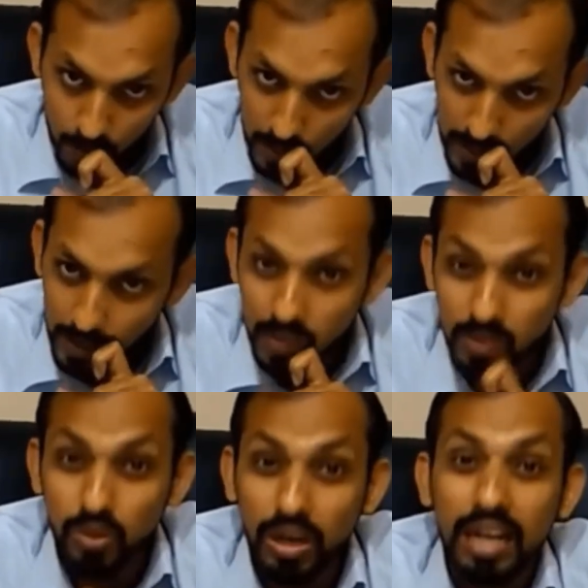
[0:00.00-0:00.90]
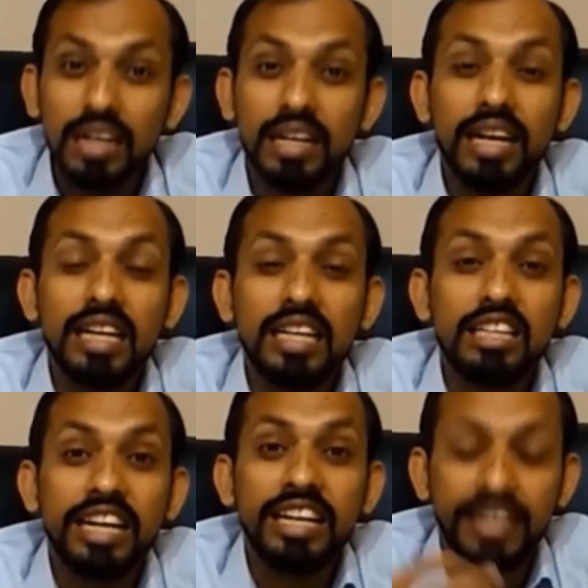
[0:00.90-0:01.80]
उनकी जो है नई
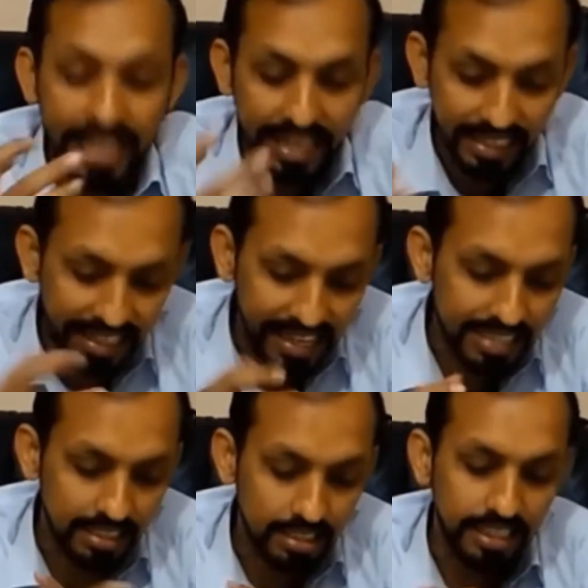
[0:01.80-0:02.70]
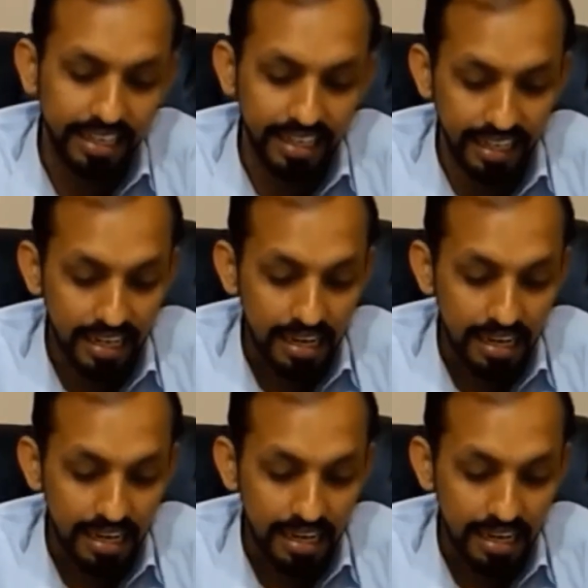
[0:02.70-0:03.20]
नई टेक्निक्स सीखी